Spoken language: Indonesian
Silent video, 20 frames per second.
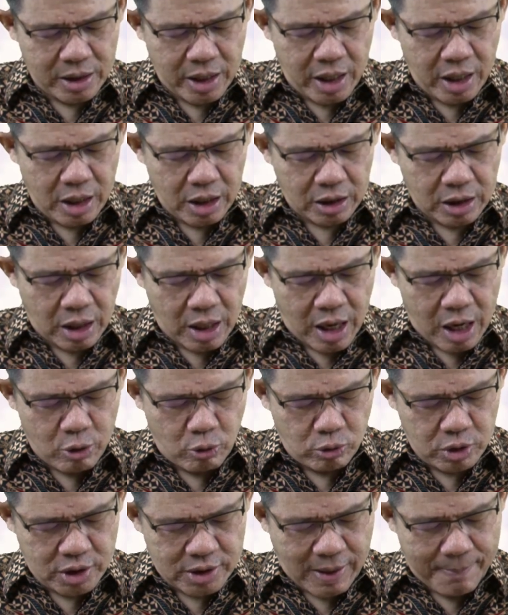penting
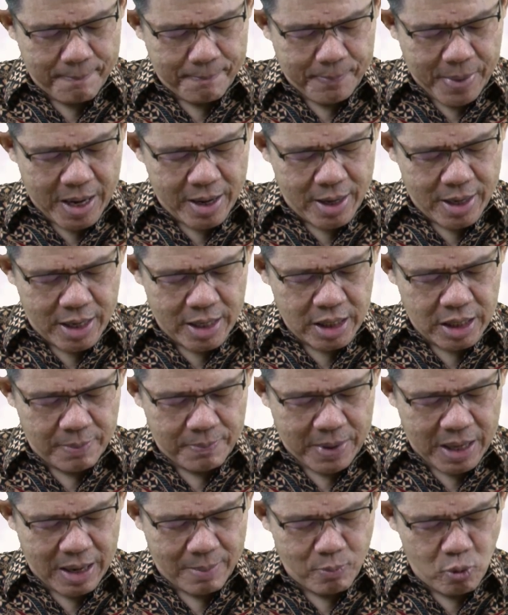telah kusampaikan
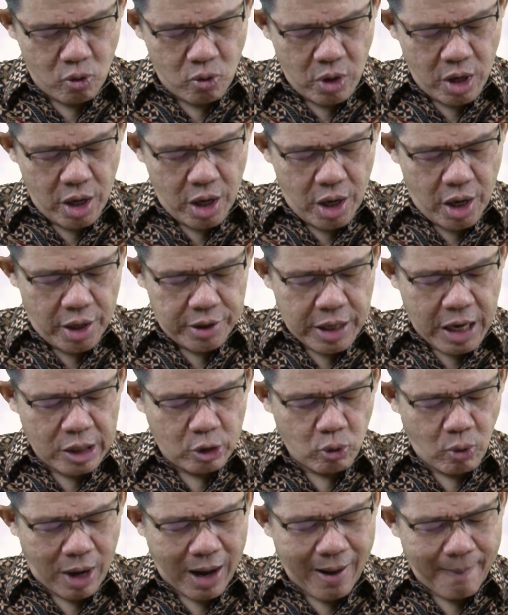kepadamu
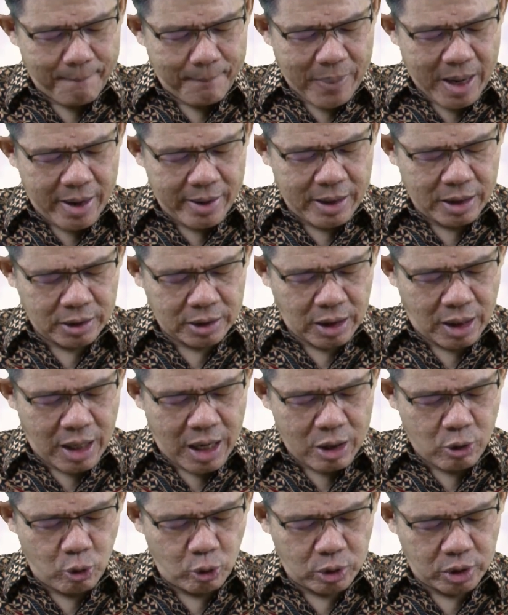yaitu apa yang
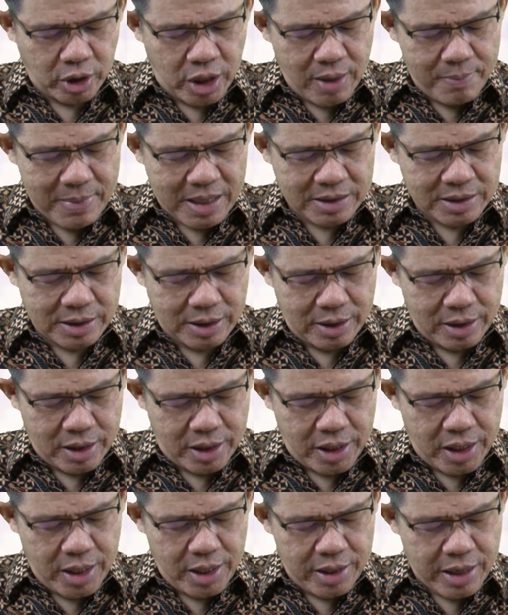telah kuterima
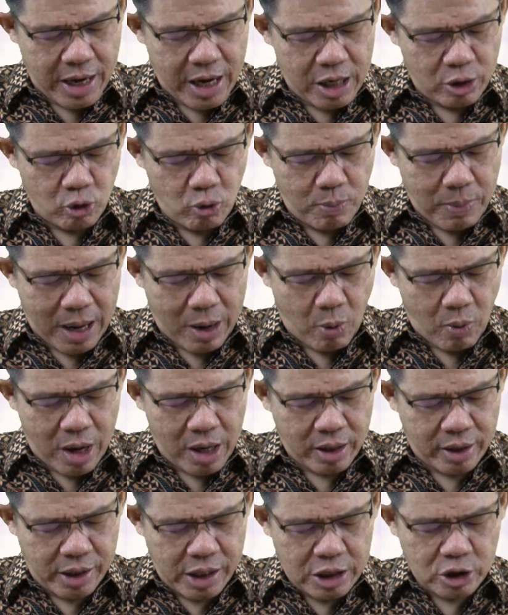sendiri, yaitu
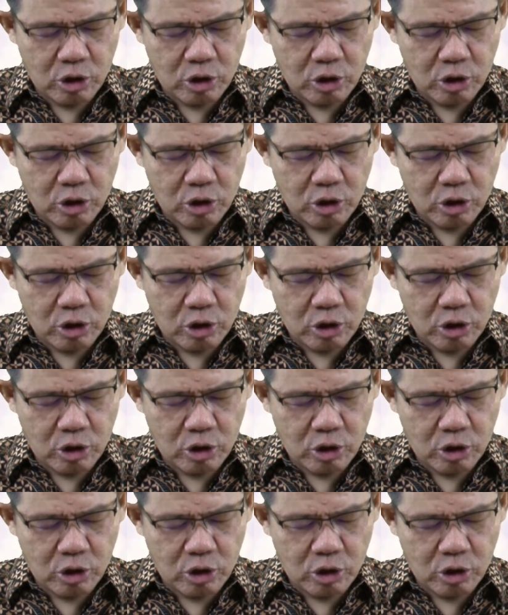bahwa